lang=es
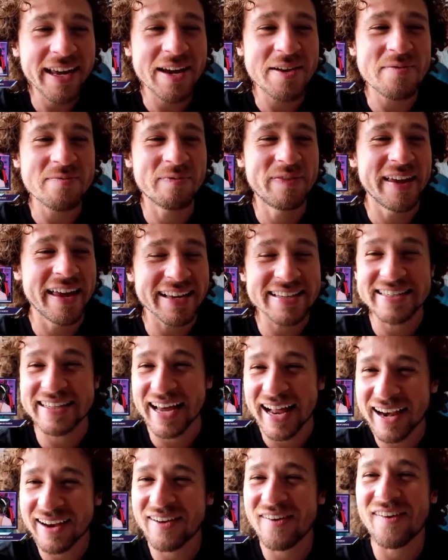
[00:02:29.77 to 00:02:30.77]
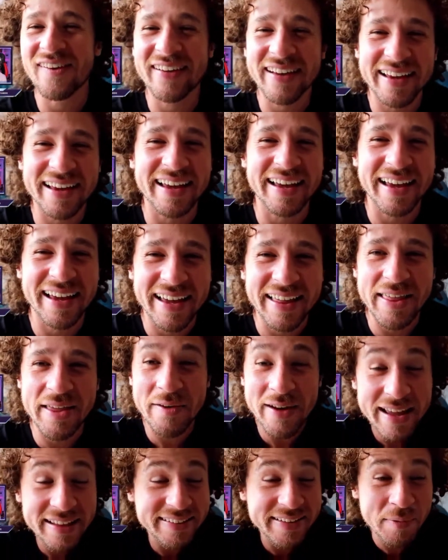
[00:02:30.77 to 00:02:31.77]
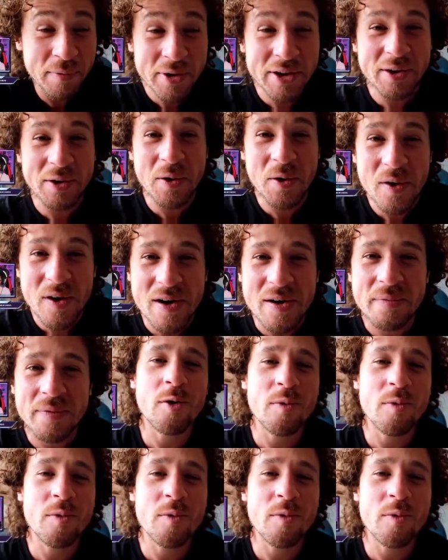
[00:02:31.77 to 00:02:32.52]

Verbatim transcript: empieza algo que de verdad está muy cool.